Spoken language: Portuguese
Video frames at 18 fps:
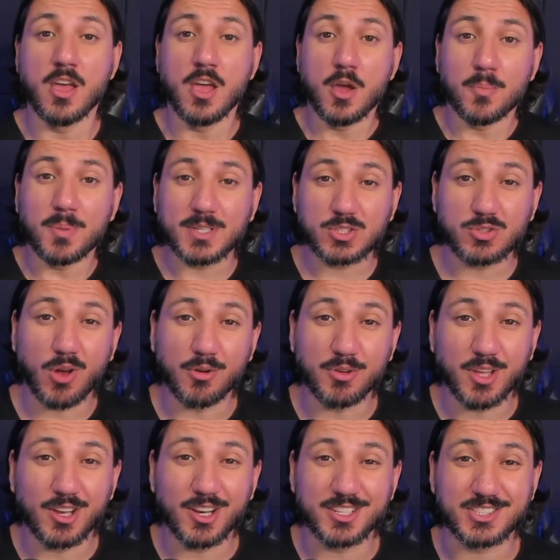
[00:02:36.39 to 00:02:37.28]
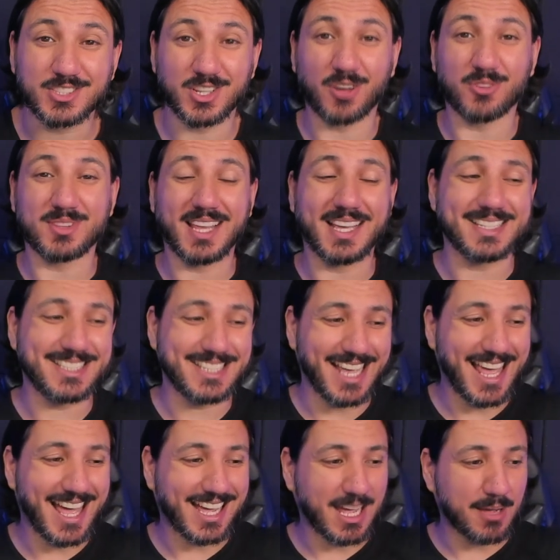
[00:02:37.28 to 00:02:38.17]
Pessoal, e olha só, o
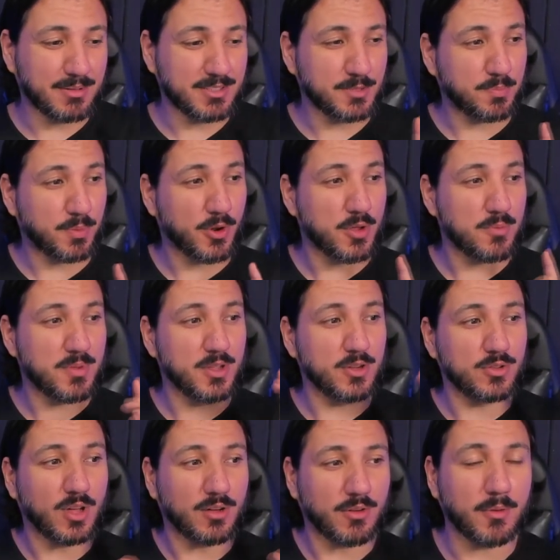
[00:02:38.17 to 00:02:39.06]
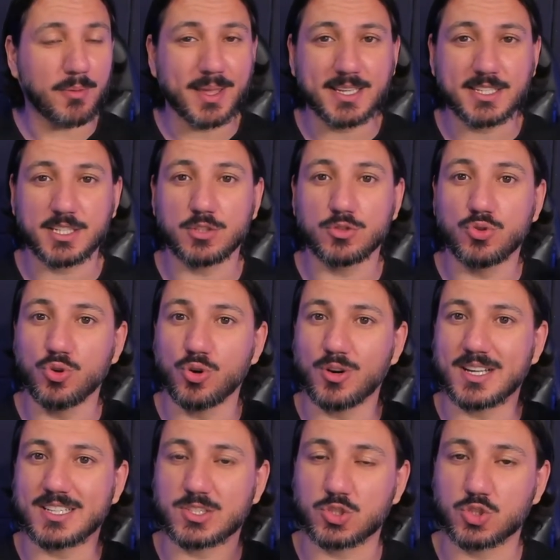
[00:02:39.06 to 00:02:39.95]
TSE acaba de proibir novamente
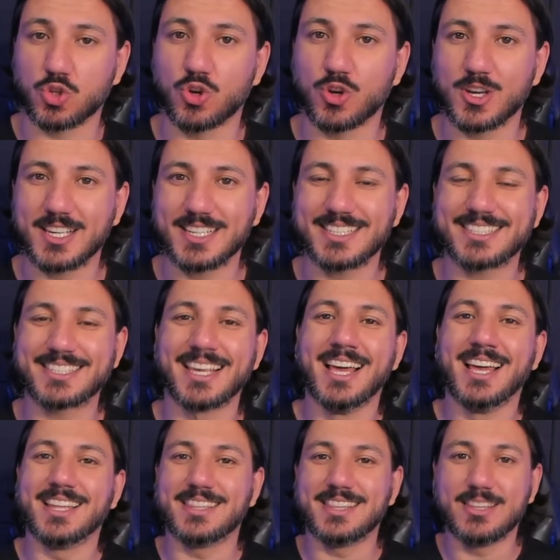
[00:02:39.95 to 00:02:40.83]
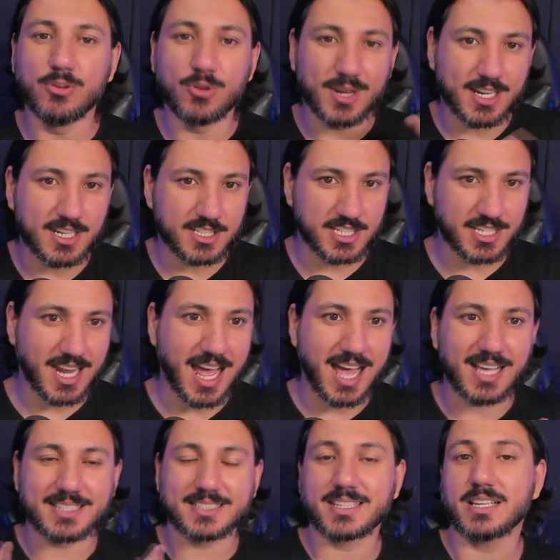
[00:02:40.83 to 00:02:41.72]
doações durante
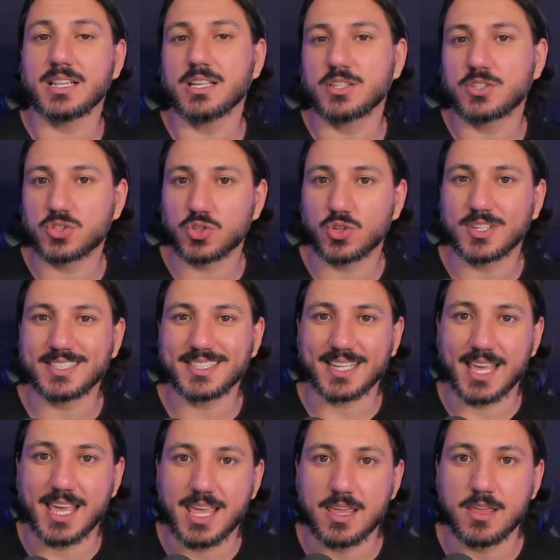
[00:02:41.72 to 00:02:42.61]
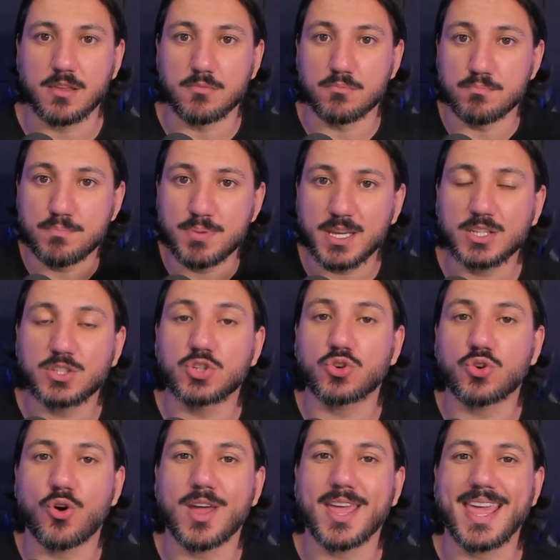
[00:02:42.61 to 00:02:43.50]
as eleições em
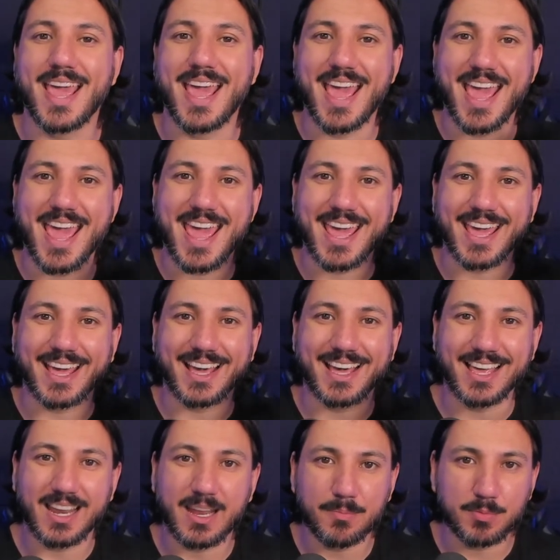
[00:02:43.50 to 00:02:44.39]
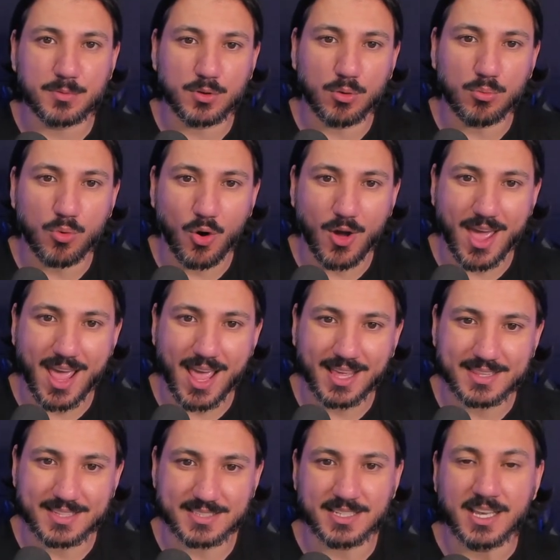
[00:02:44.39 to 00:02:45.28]
Bitcoin e
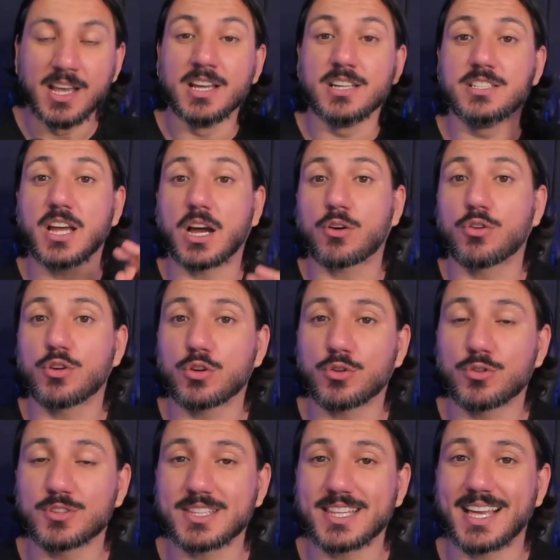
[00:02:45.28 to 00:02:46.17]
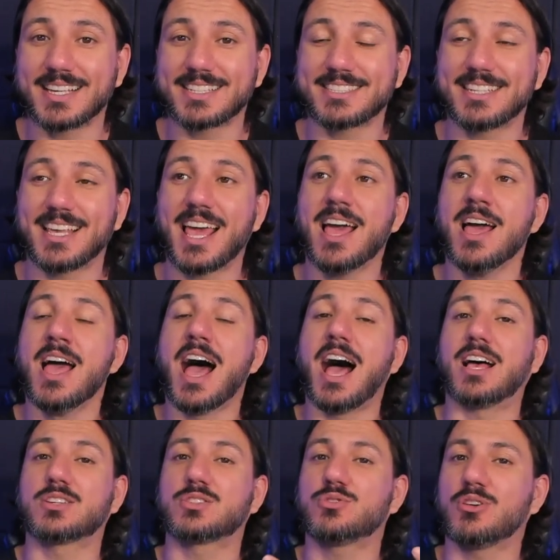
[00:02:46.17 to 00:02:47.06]
criptomoedas. De acordo com o TSE,
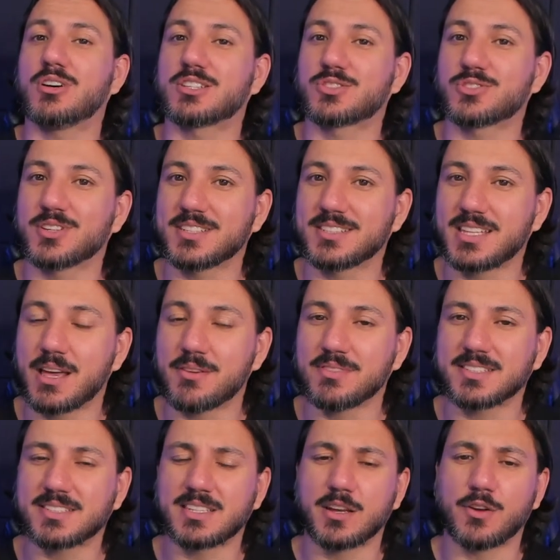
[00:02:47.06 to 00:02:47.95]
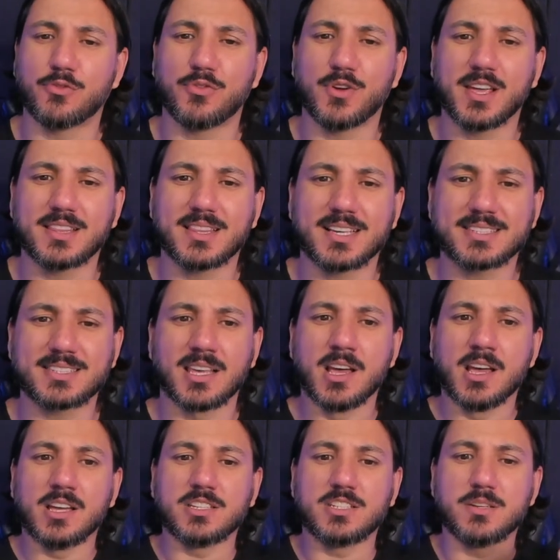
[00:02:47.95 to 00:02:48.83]
as doações devem ser feitas
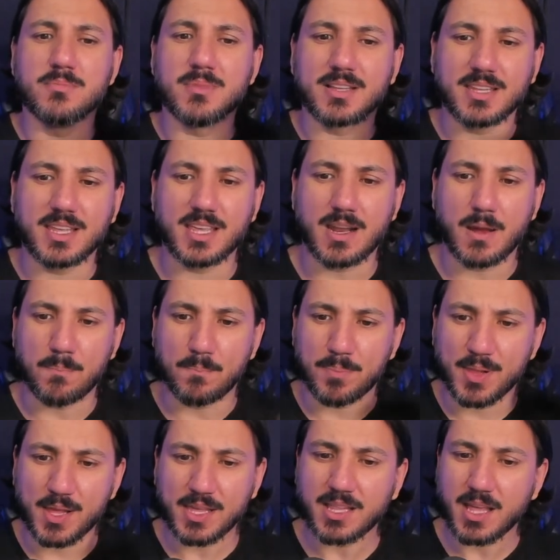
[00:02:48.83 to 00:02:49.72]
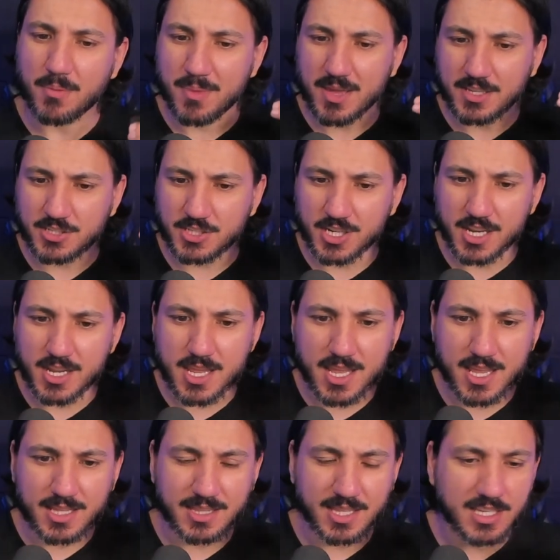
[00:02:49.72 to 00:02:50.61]
de maneira plenamente
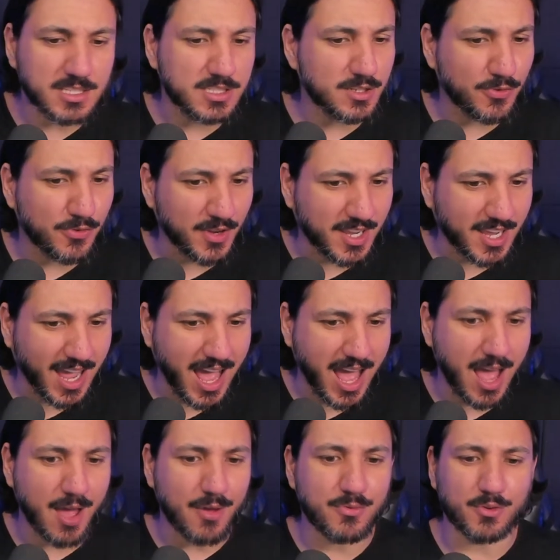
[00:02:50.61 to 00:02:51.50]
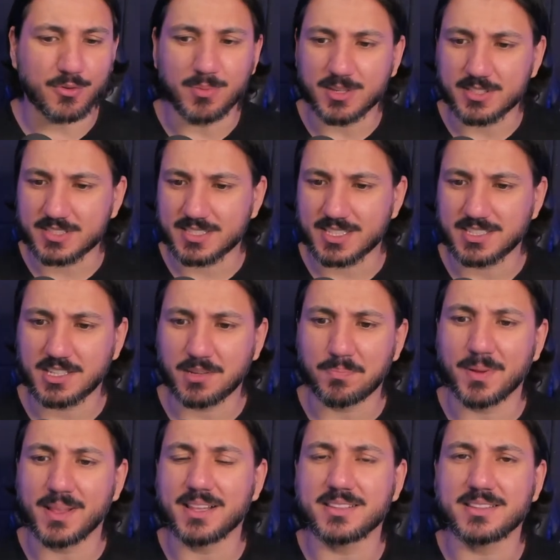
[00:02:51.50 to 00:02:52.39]
identificável, mesmo que seja
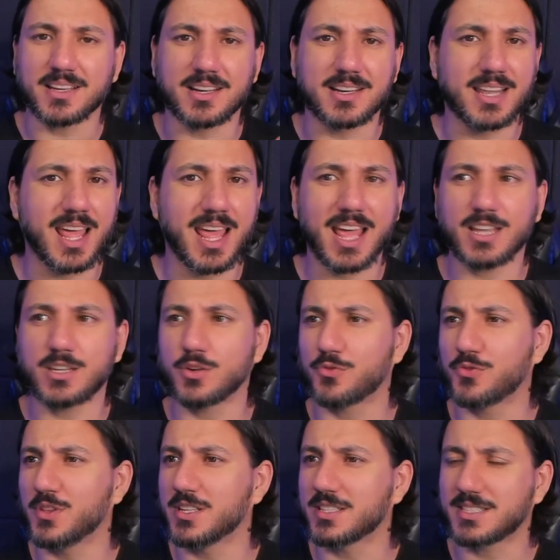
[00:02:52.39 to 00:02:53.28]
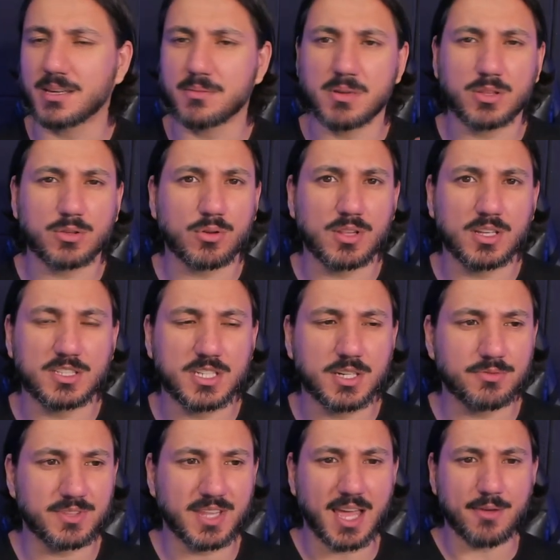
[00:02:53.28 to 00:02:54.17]
pela internet ou financiamento
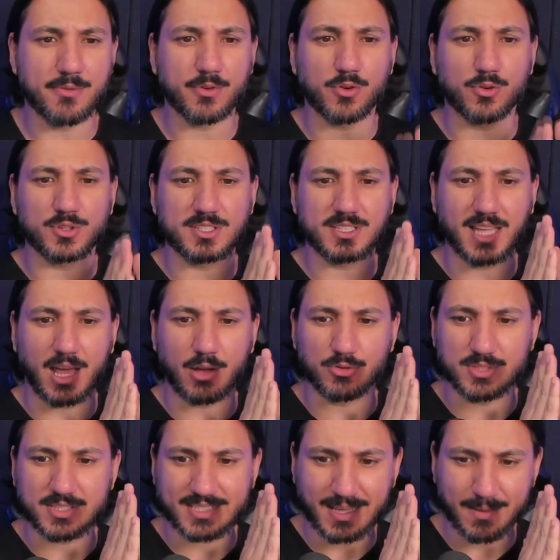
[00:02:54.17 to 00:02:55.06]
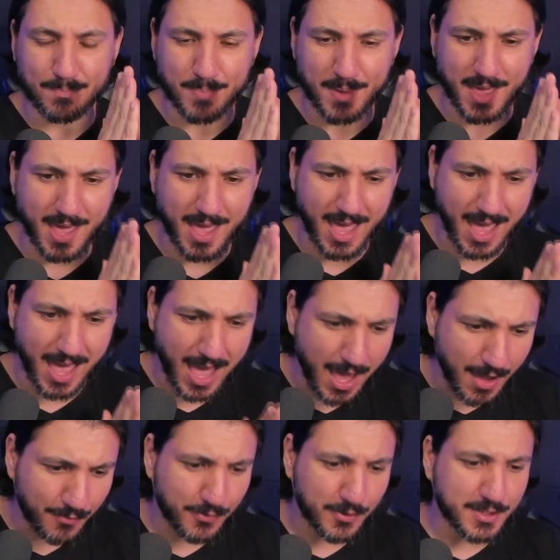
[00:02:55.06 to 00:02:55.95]
coletivo, deve constar o
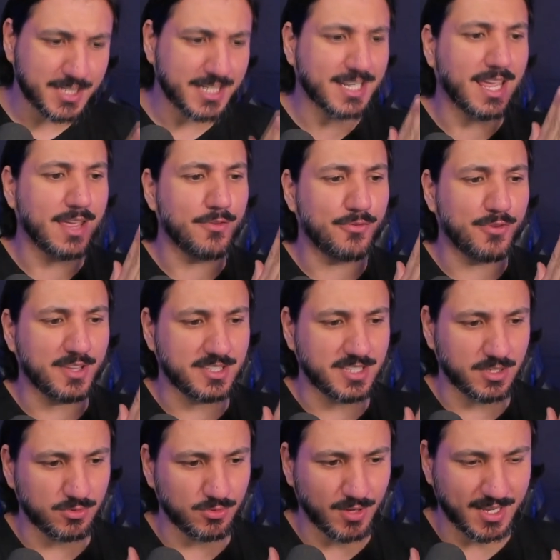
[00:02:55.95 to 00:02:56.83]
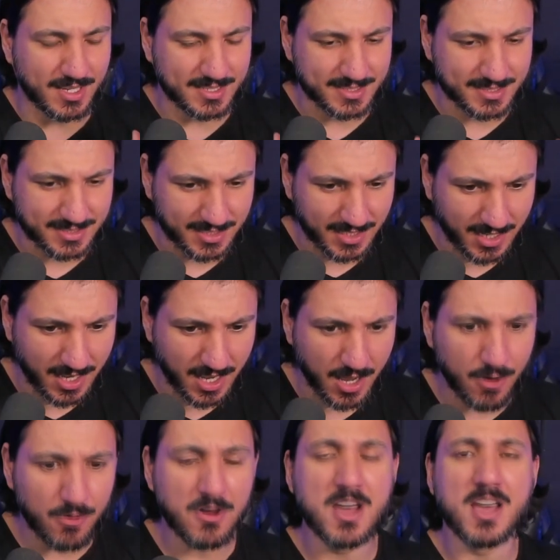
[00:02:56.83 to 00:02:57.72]
CPF de quem fez a
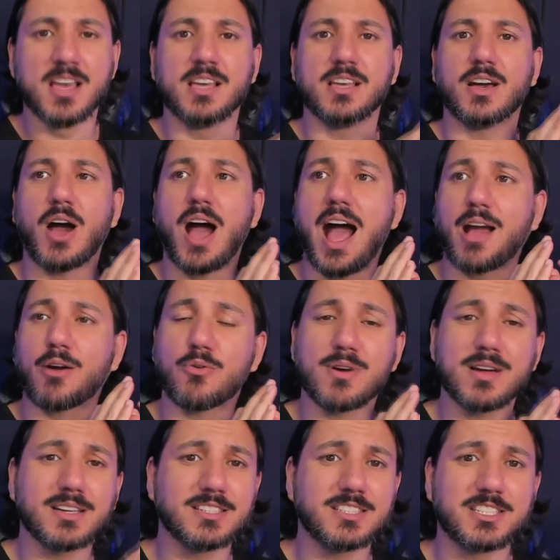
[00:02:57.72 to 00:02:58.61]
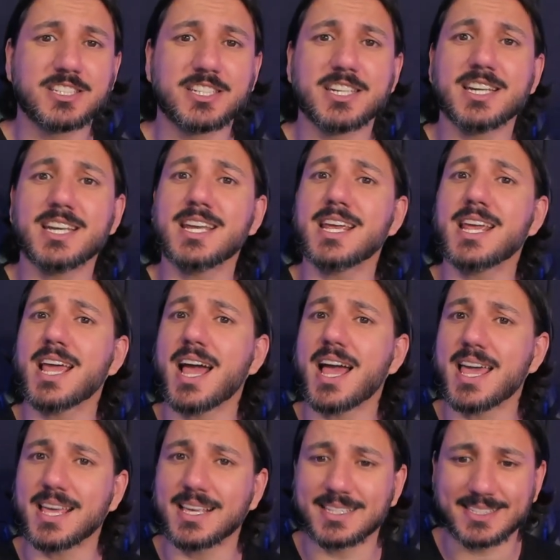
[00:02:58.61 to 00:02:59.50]
doação, a
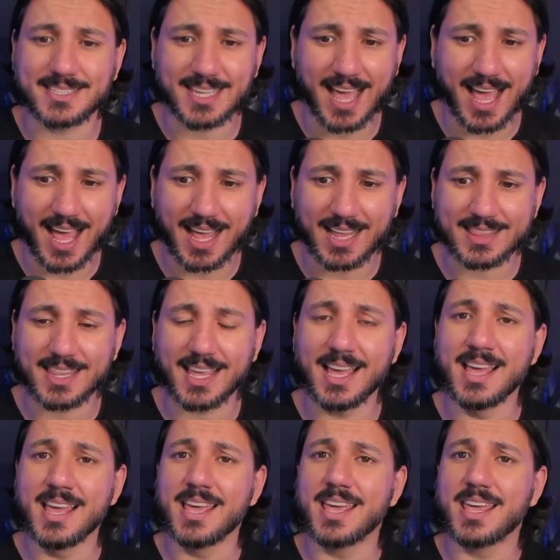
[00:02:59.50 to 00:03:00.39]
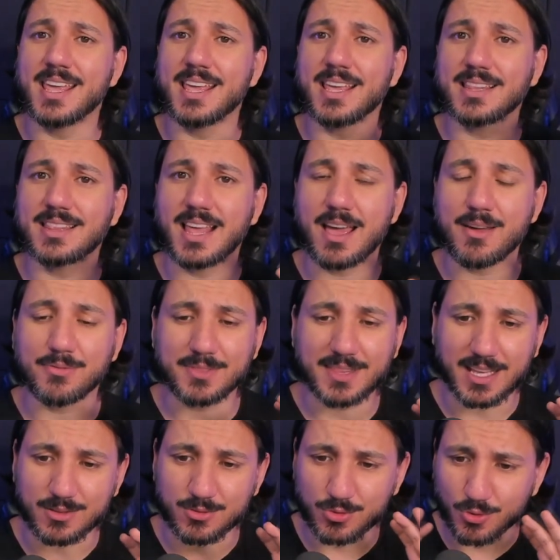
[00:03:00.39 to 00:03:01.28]
quantia exata e deve
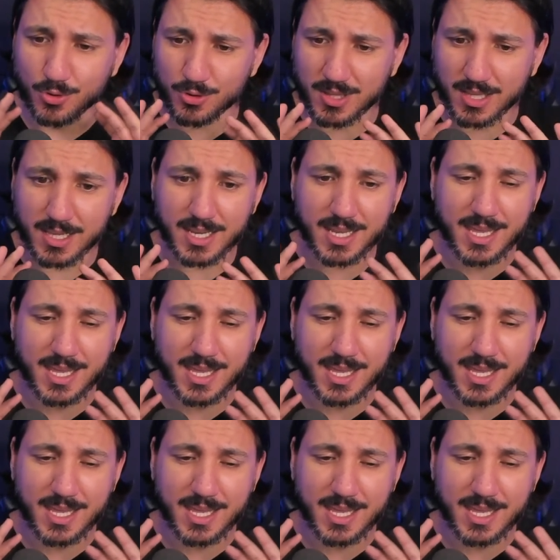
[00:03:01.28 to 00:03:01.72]
estar tá tudo ali